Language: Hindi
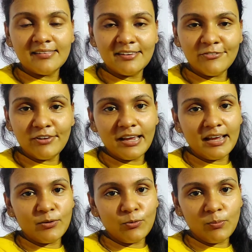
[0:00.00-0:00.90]
सिर्फ
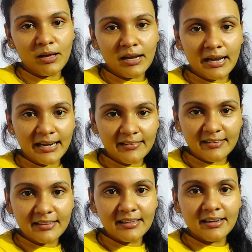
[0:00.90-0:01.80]
एक रूम का लाइट
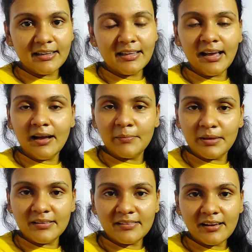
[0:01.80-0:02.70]
जलते रहता है
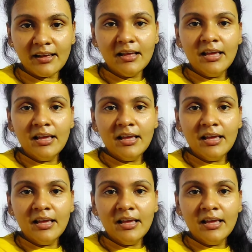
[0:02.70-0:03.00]
हमेशा